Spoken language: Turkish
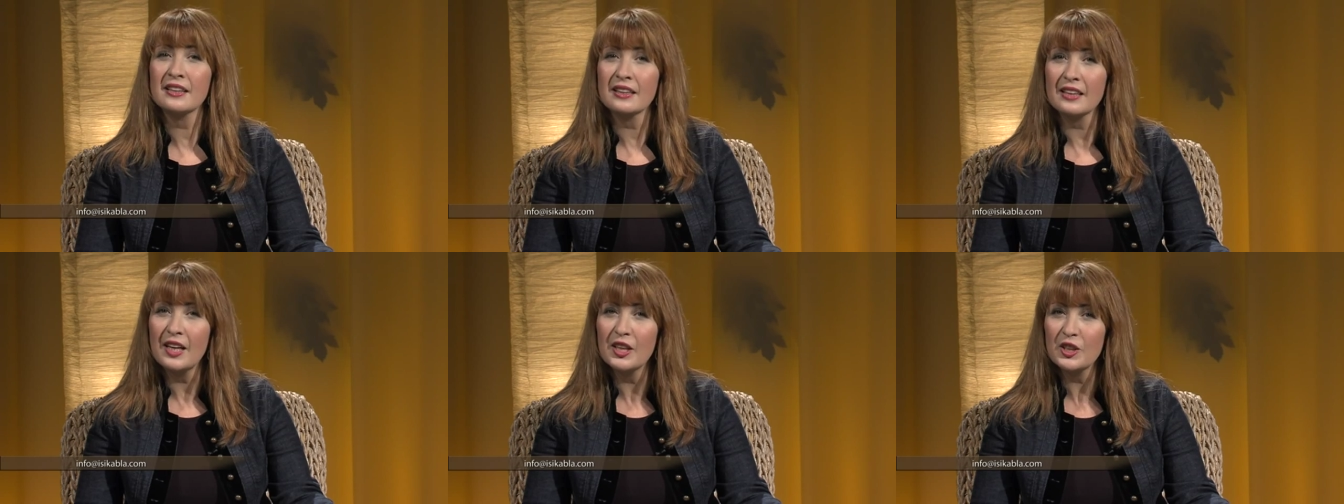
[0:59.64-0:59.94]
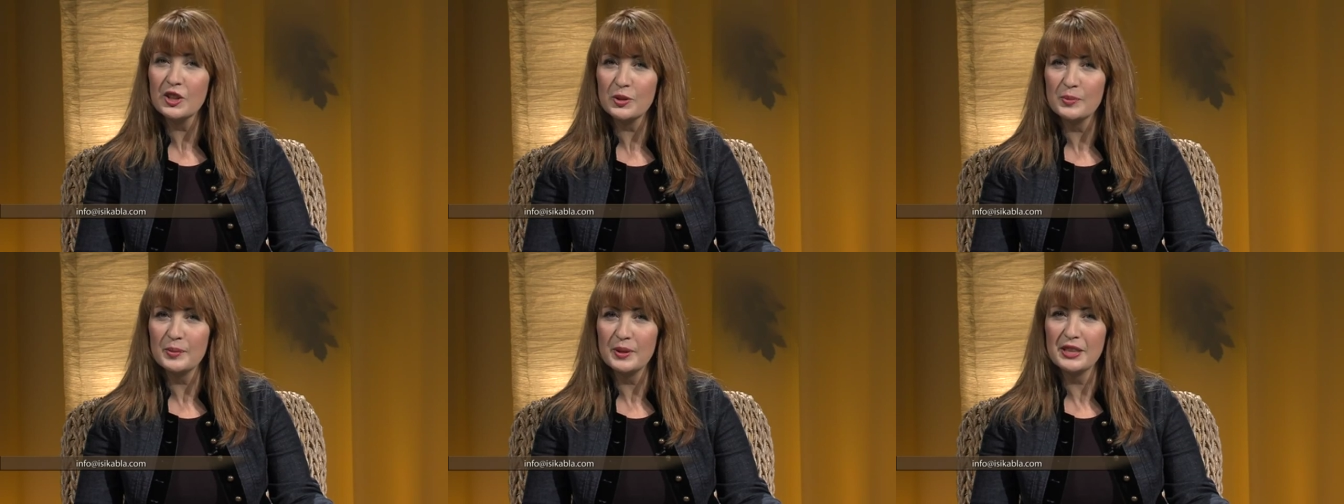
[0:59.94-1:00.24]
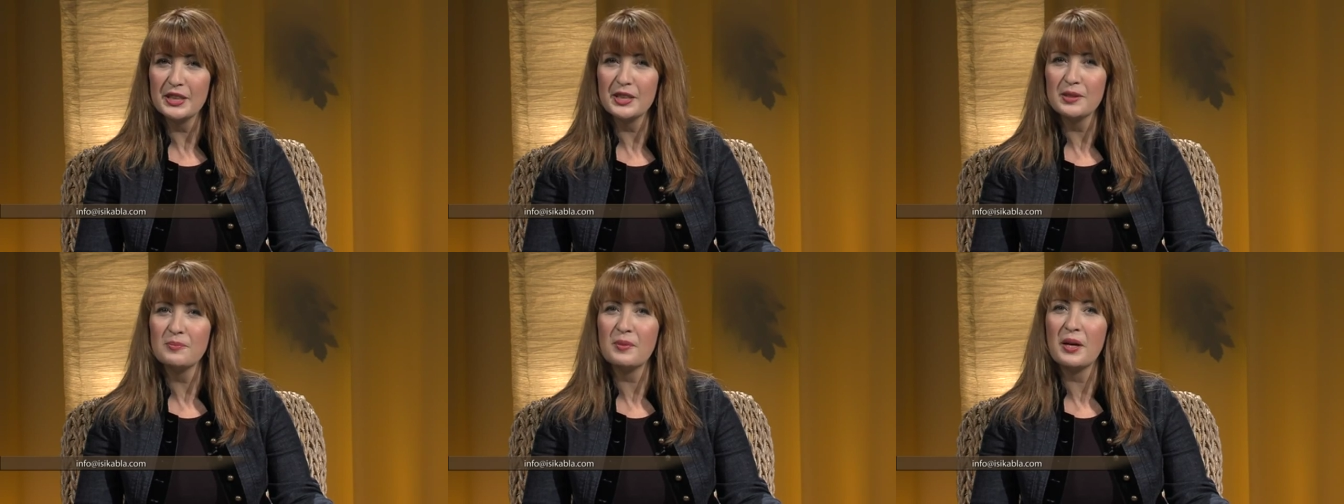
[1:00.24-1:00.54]

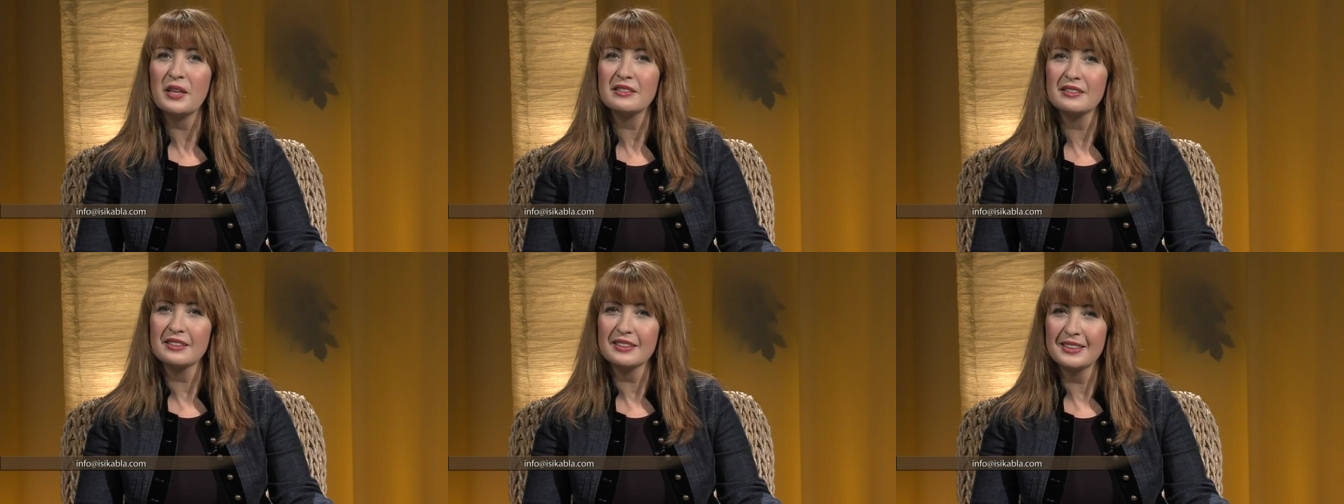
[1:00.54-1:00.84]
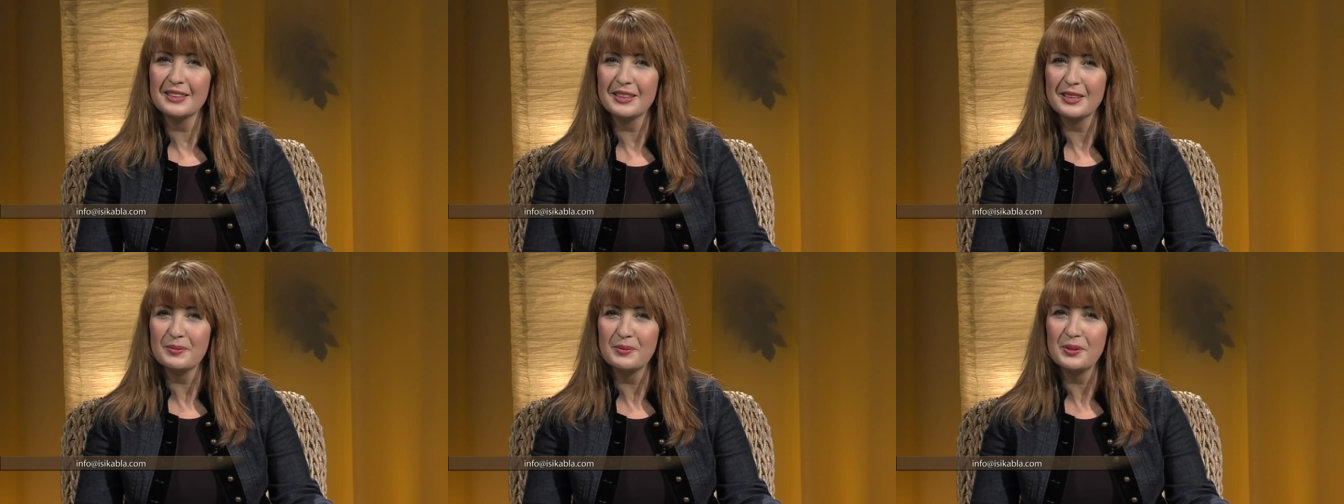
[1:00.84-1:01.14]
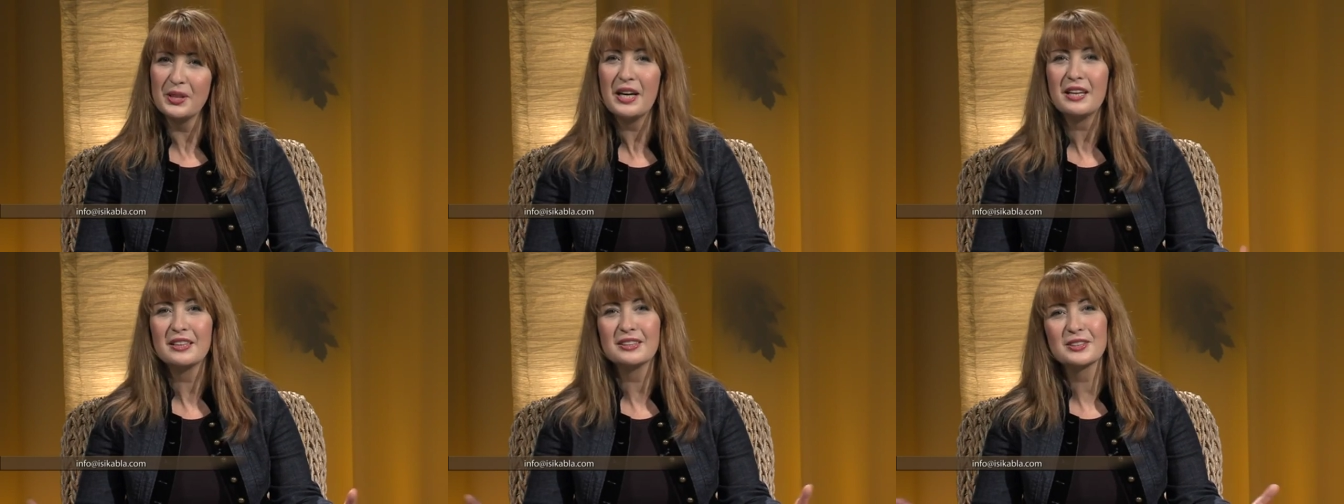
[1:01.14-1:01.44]
antlaşmanın Matta
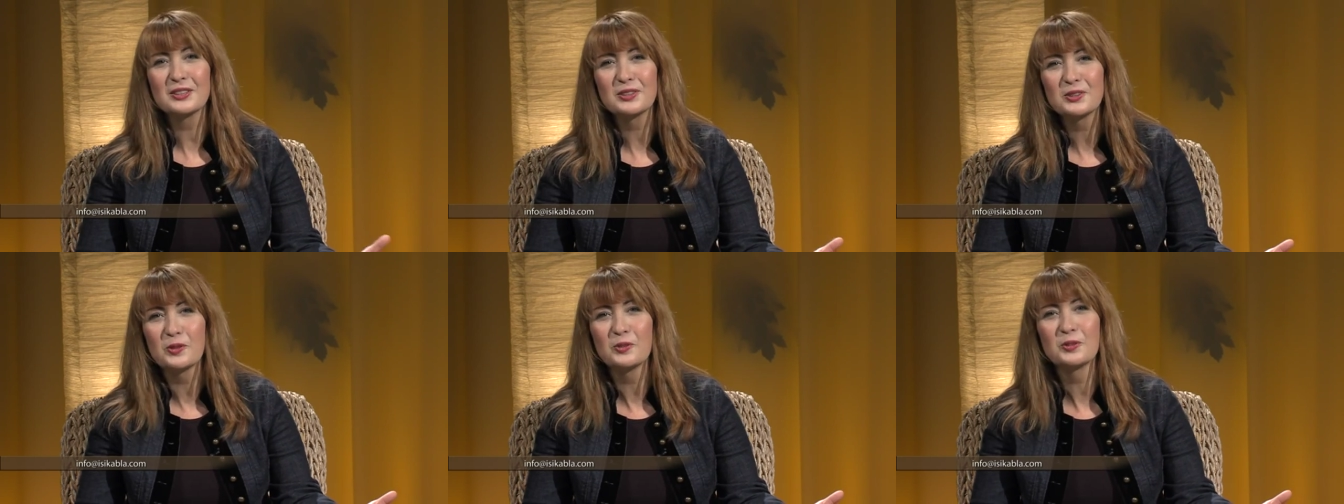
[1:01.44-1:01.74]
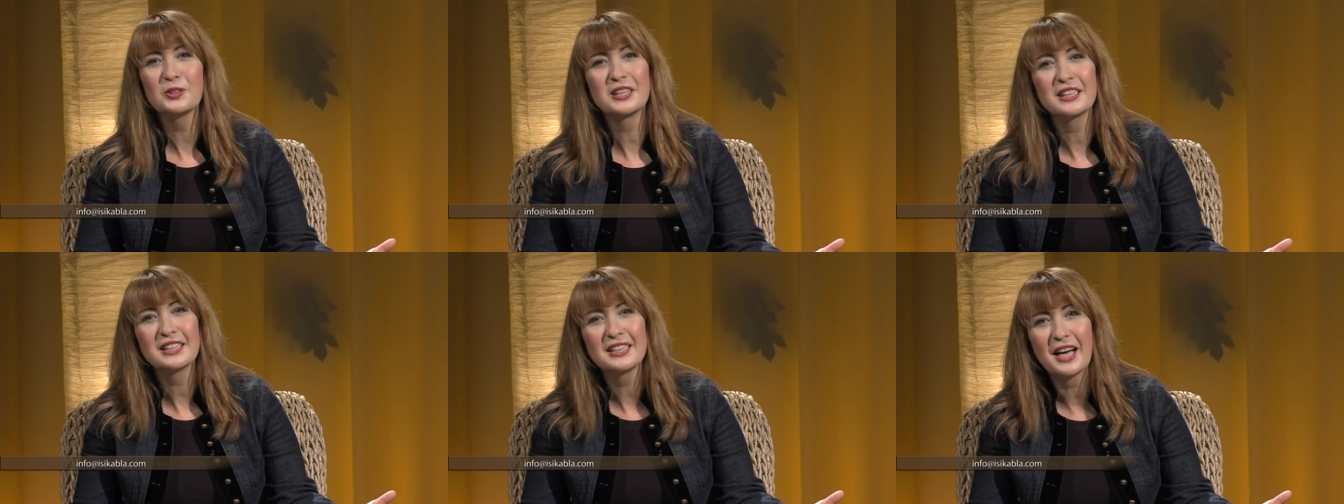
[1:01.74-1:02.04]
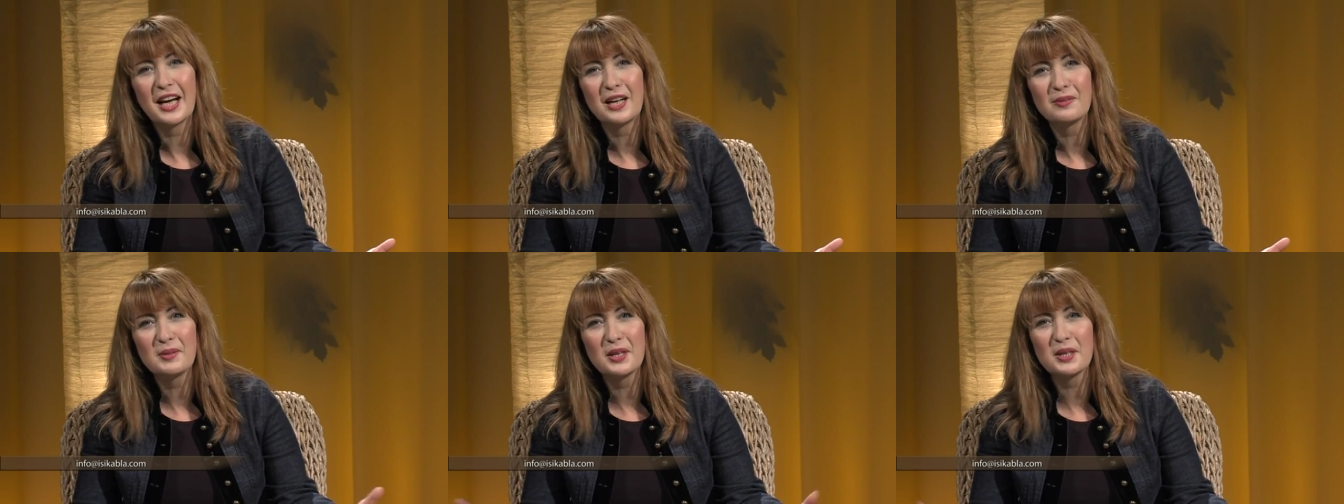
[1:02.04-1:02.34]
kitabına artık sonlara
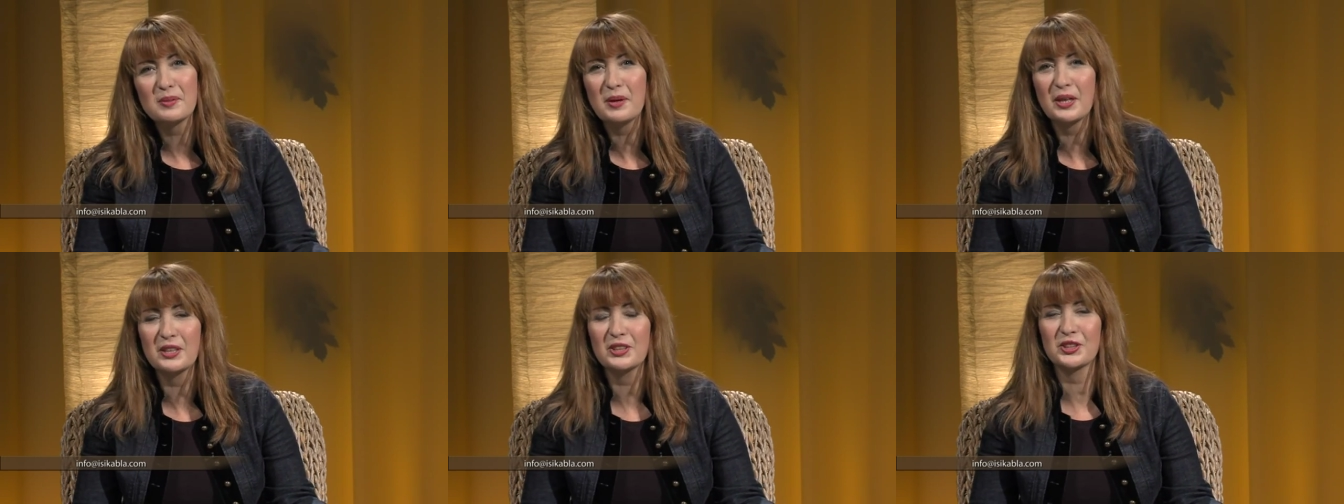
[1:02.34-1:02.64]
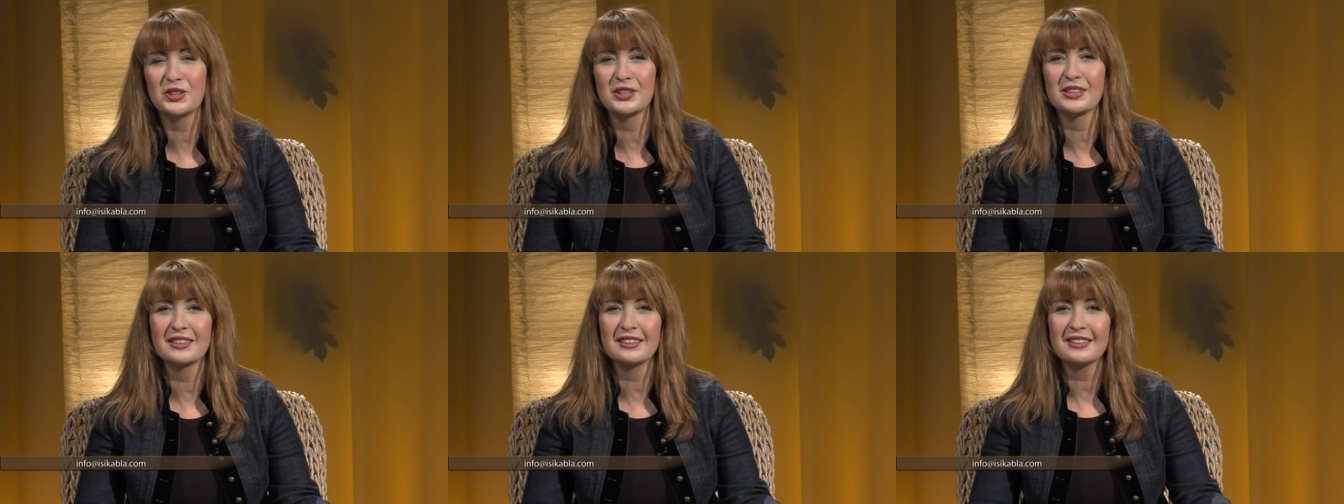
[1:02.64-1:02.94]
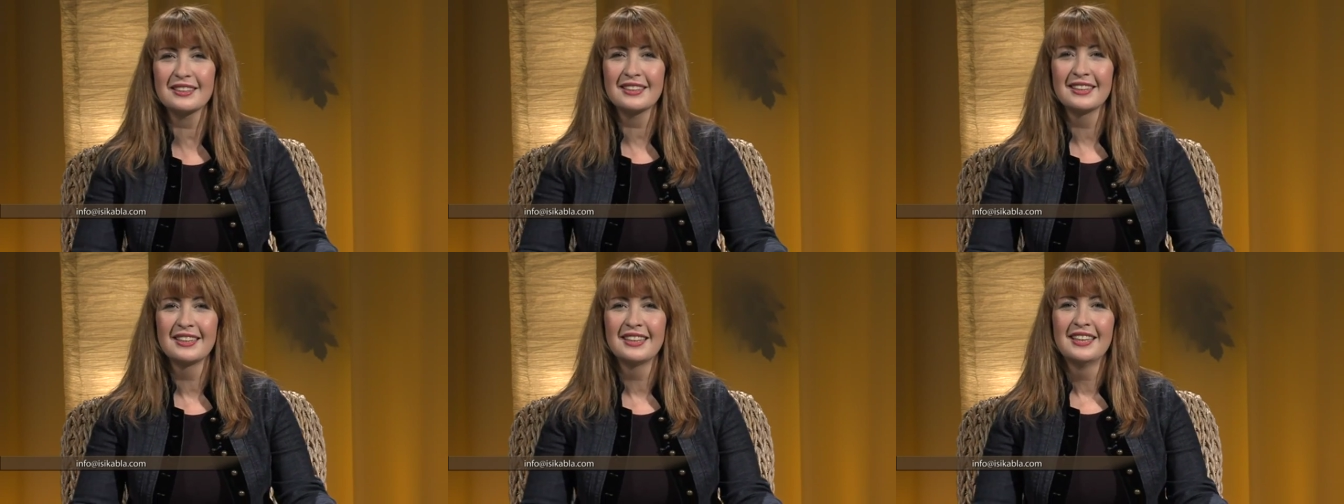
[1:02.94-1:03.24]
gelmeye
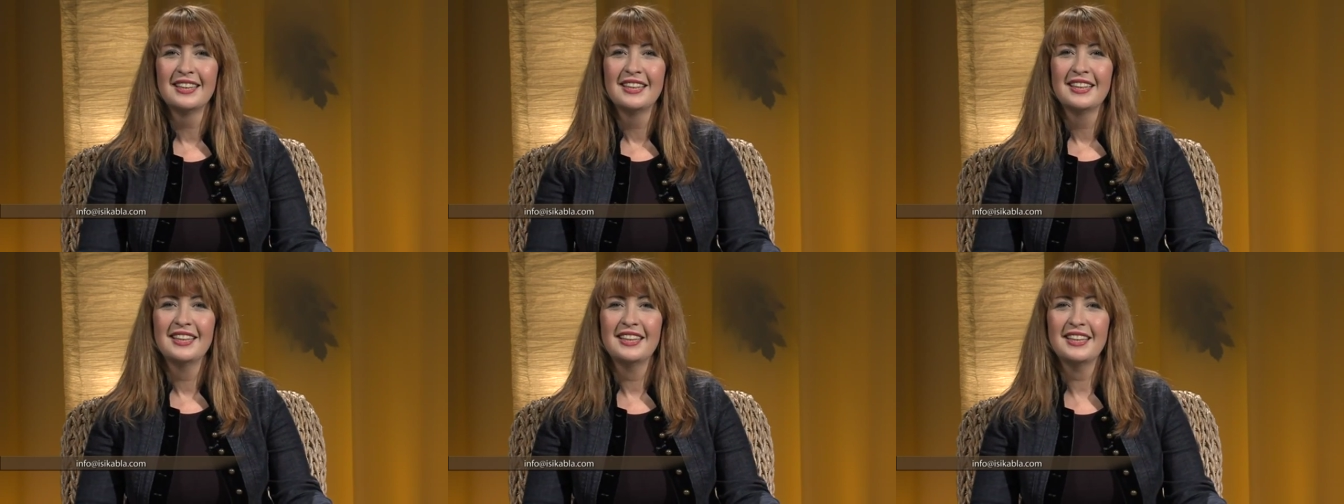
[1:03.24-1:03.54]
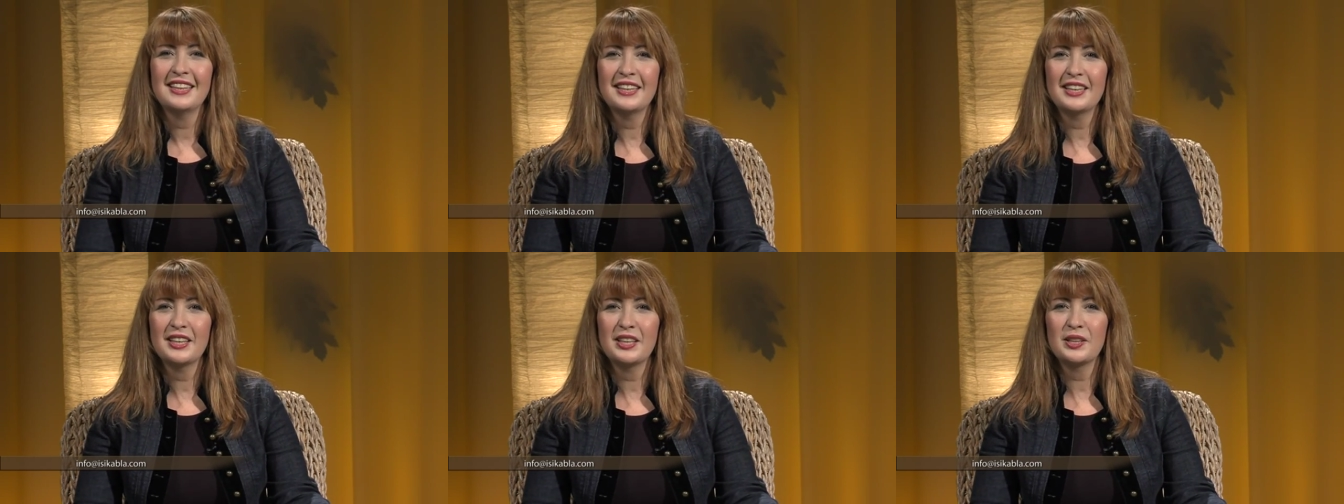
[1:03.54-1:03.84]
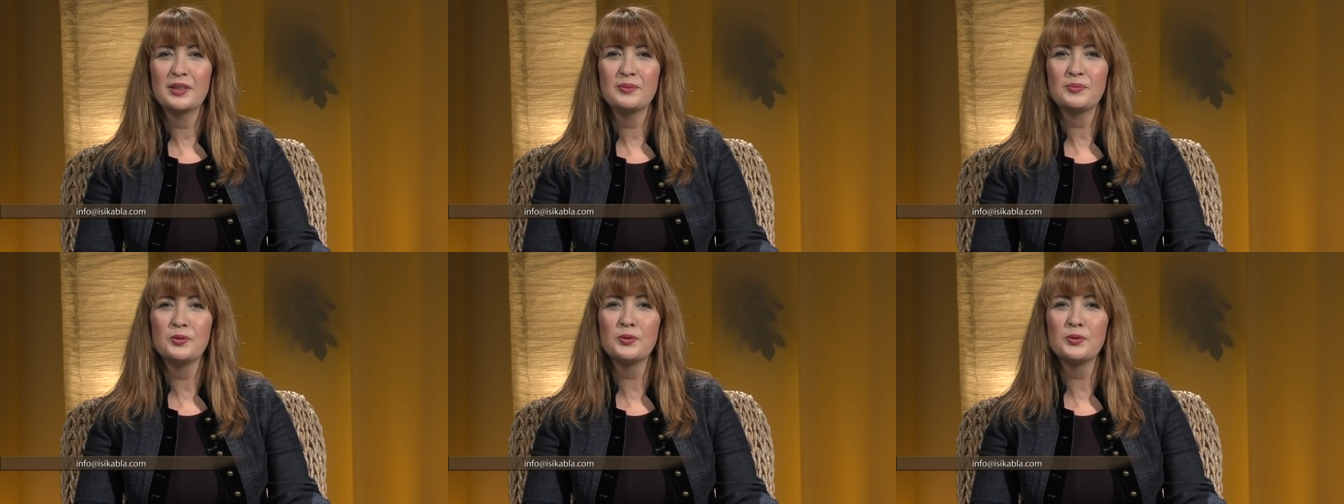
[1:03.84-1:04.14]
başladık. E,